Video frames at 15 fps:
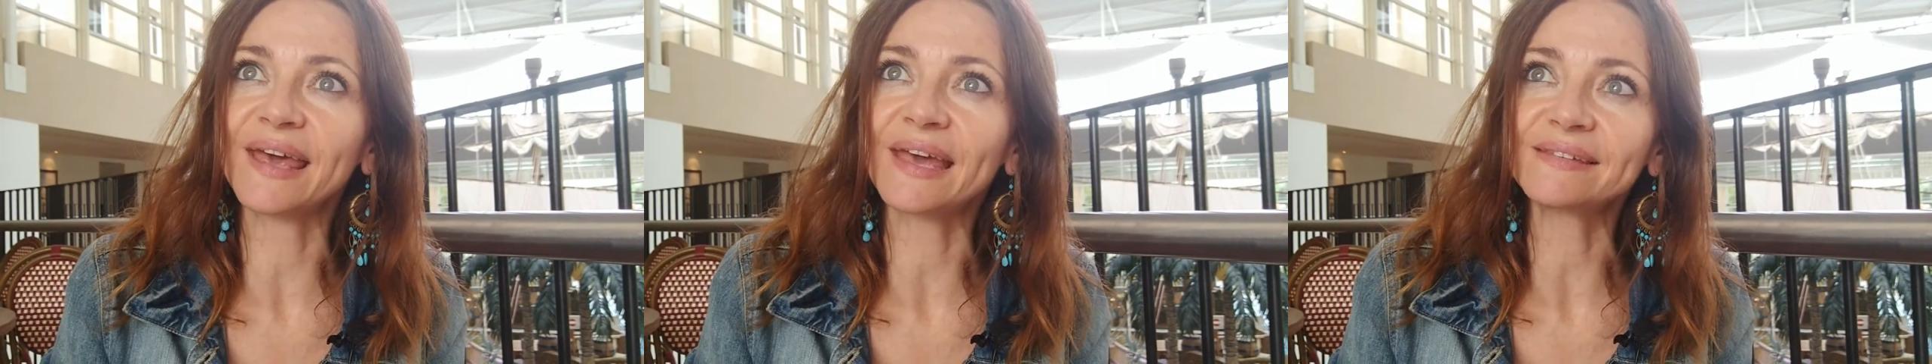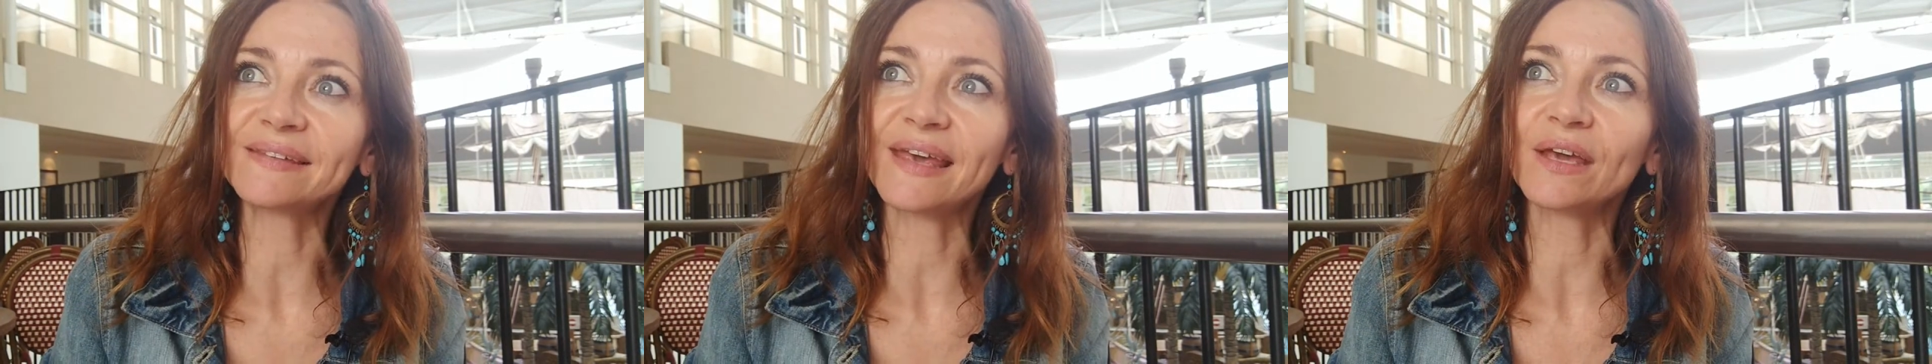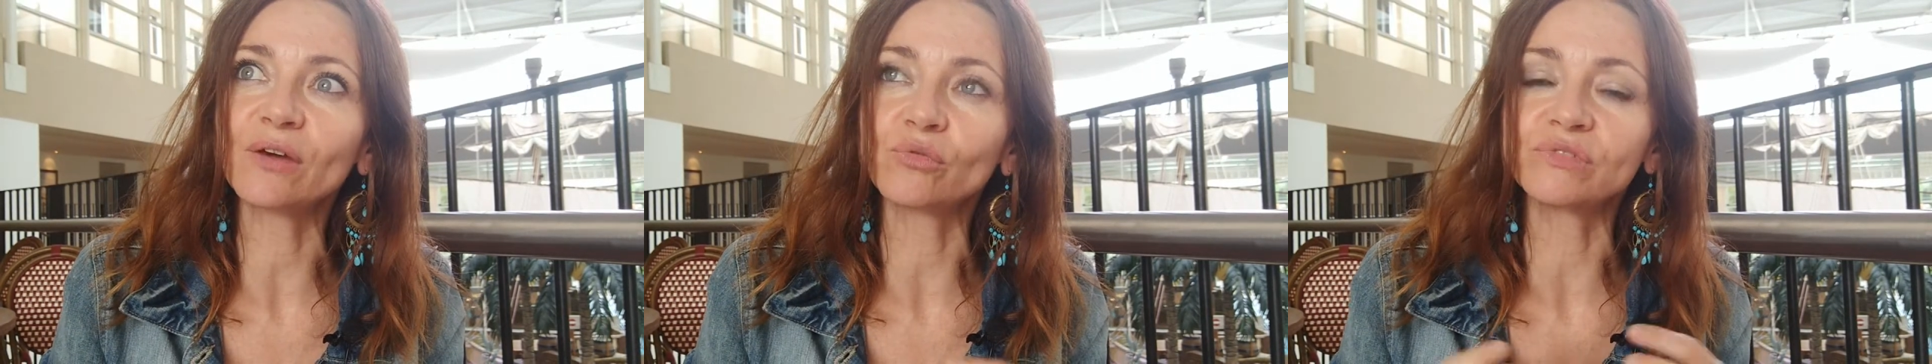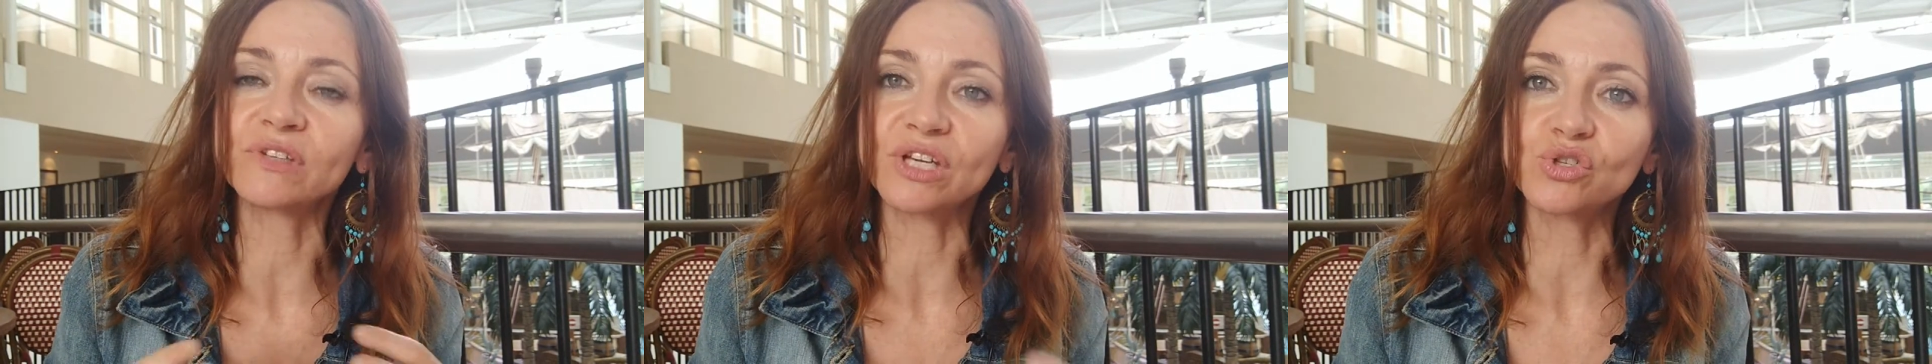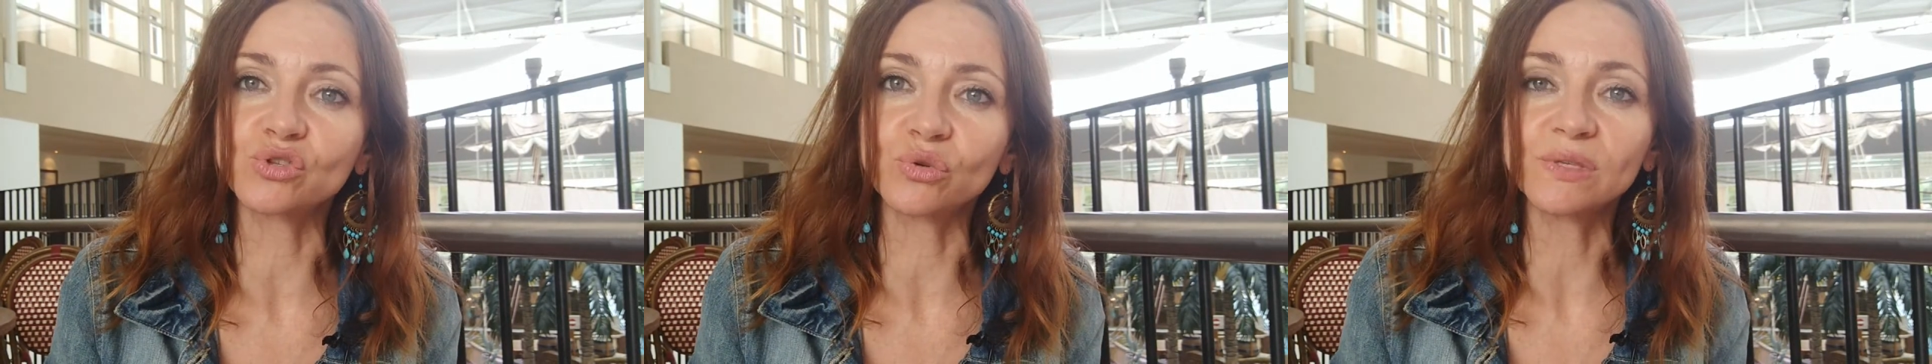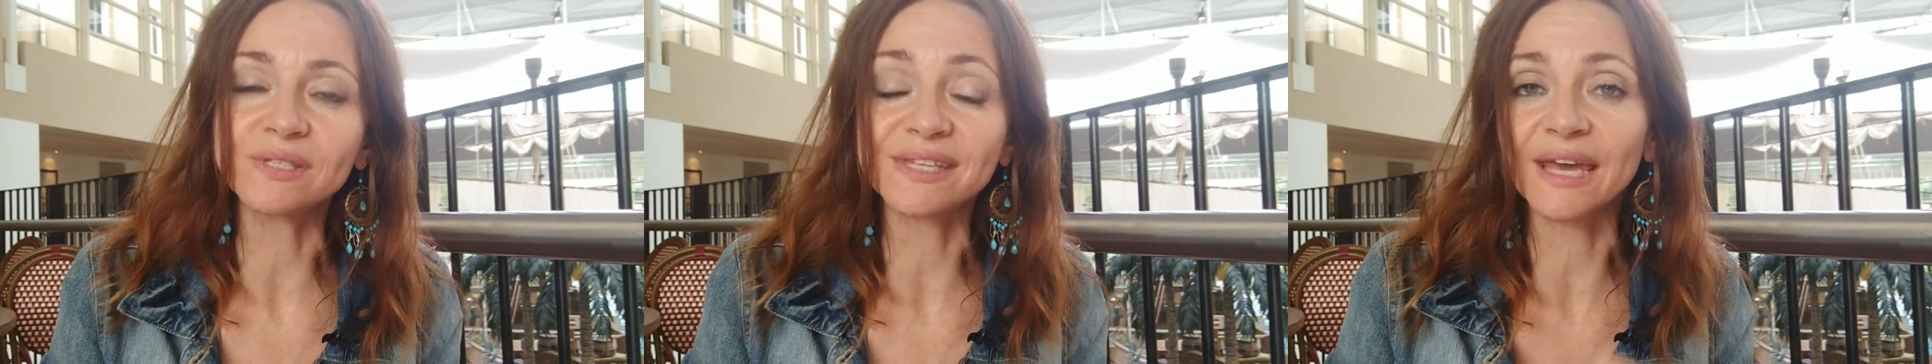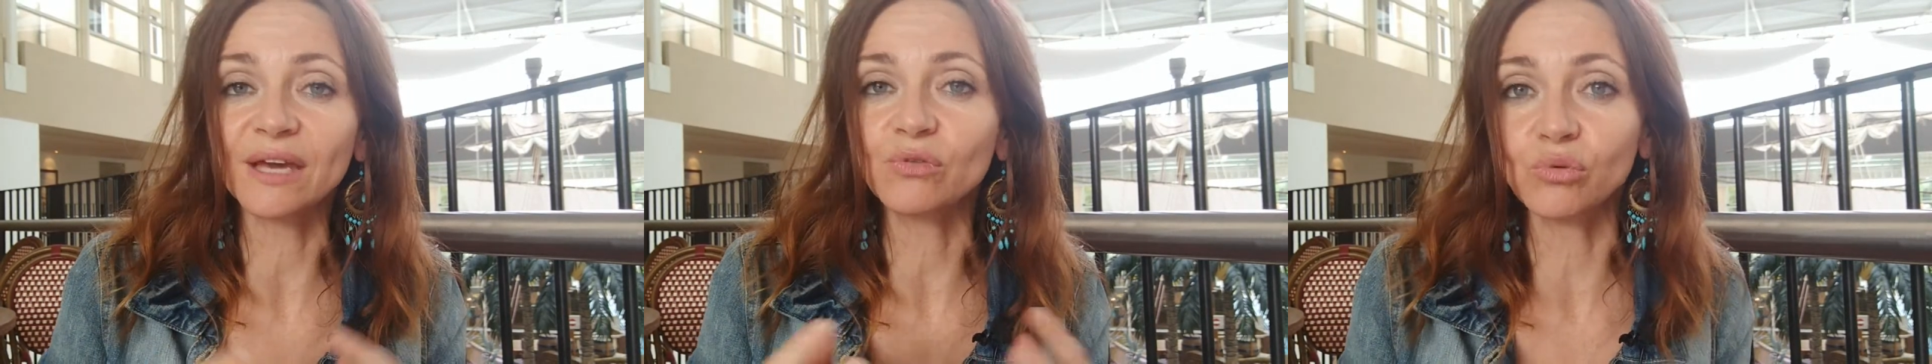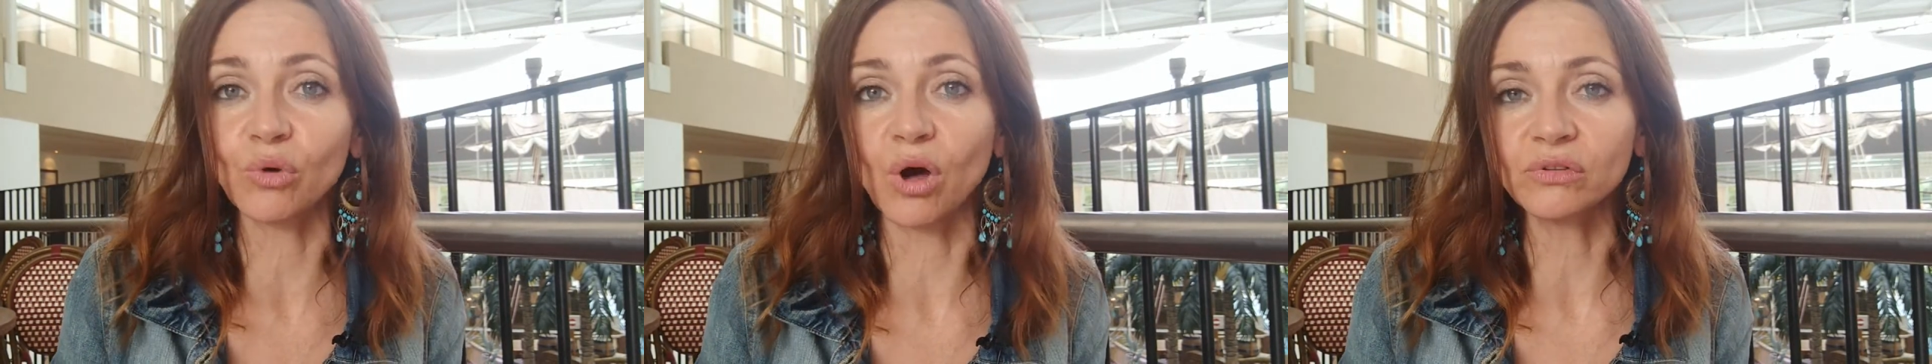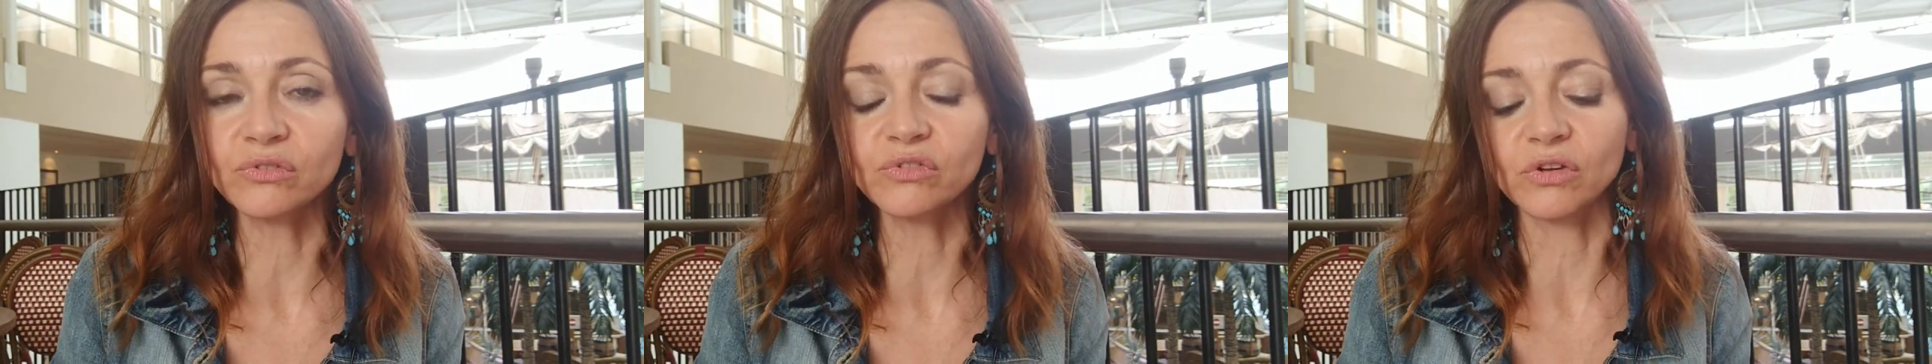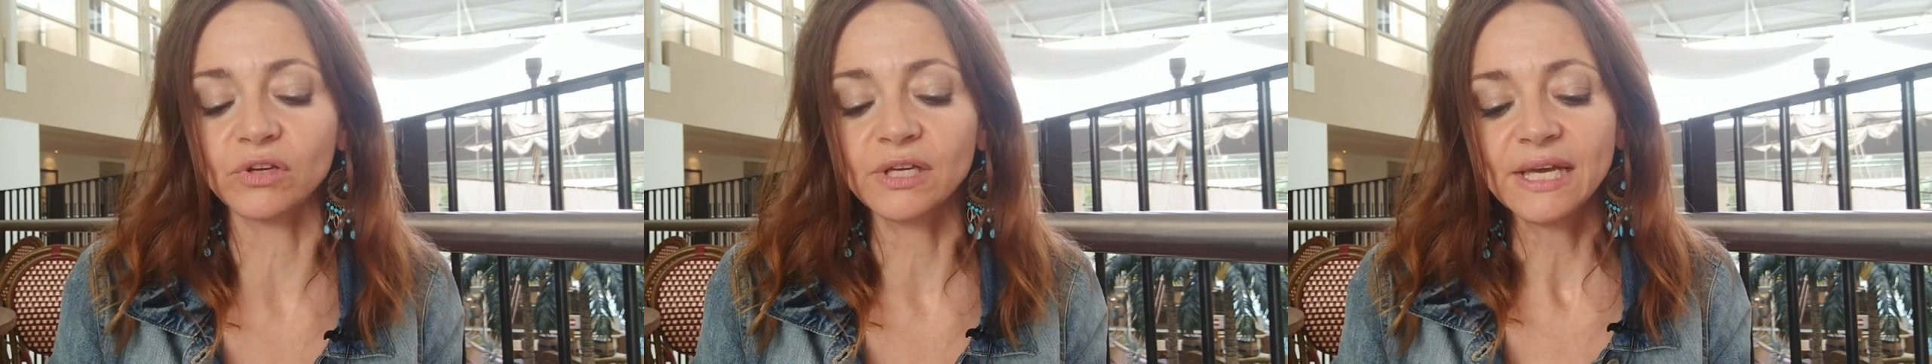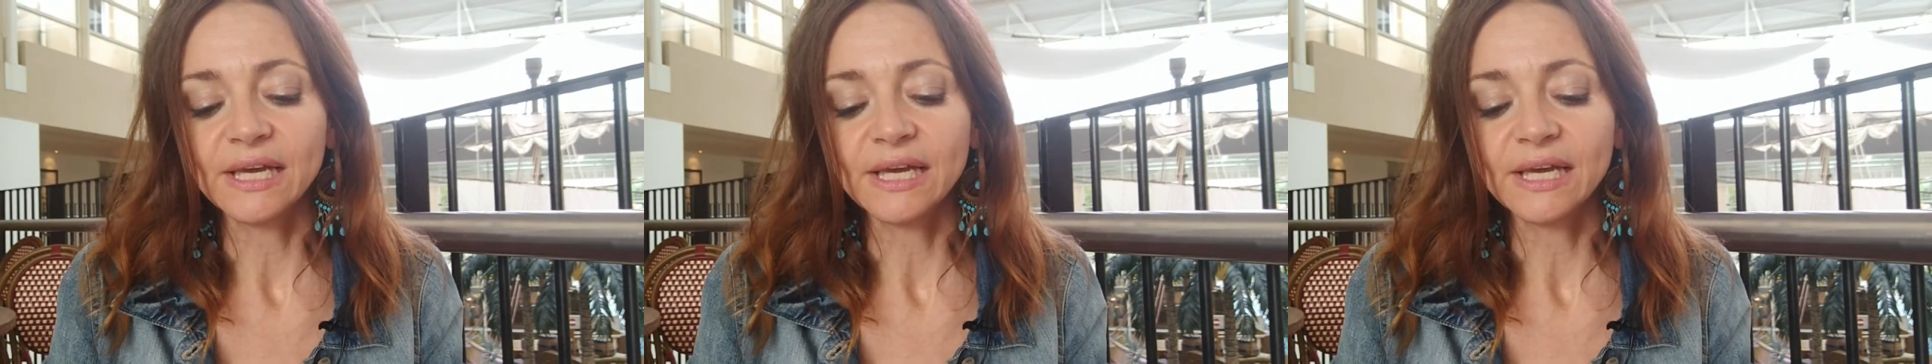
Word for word: très très contagieuse, très courante,